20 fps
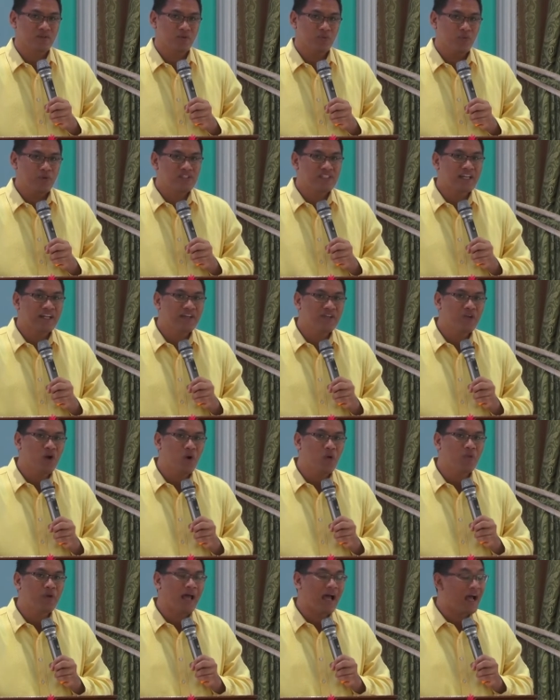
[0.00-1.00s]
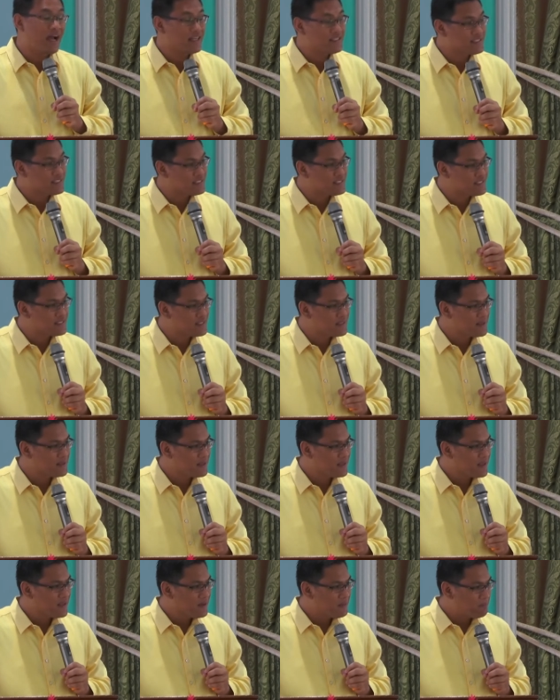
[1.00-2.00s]
which are known as
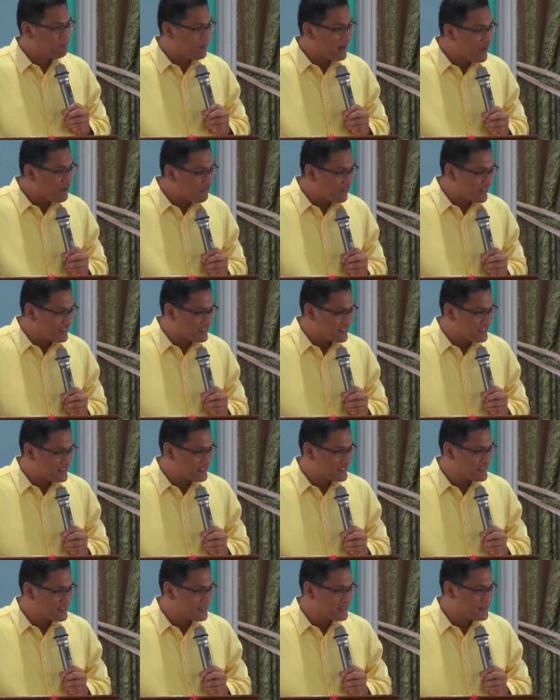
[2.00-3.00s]
prophets.